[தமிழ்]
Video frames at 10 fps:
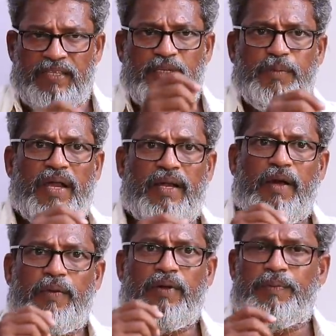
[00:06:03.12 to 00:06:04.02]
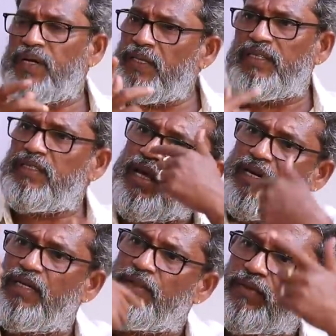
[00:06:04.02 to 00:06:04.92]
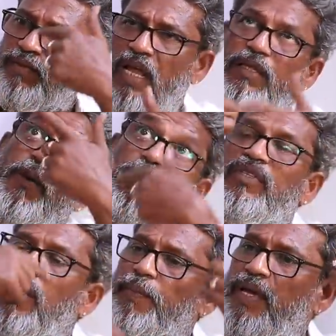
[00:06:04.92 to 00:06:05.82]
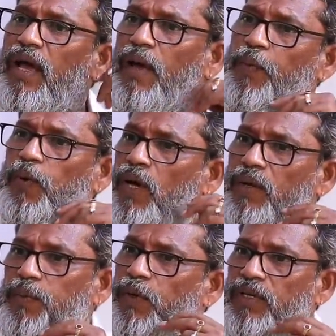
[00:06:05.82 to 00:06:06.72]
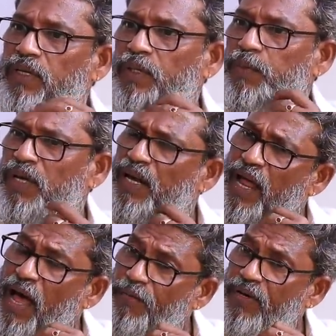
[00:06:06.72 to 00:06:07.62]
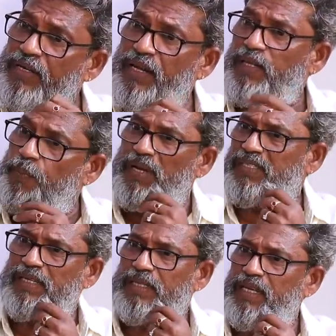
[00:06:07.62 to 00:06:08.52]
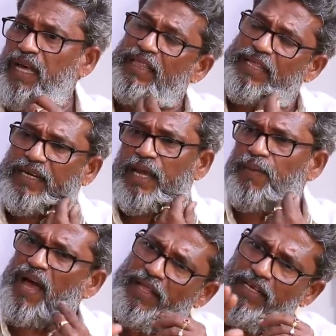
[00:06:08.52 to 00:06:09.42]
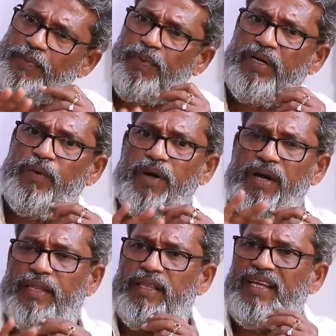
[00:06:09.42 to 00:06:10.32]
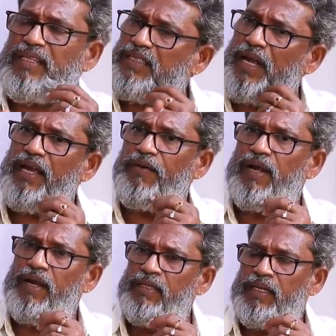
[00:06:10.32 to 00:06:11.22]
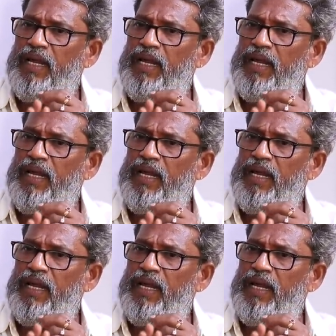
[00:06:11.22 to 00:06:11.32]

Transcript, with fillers: ரஜினி மாதிரி அவர் இப்போ ரஜினி சார் தம்மு செம்மையாக போடுவார் போட்டு இது பண்ணார் அவர்கிட்ட இருந்த ப்ளஸ் அது அந்த டைமில் அதுக்கு பிறகு ஒரு இடத்துல இது சரியாக வராது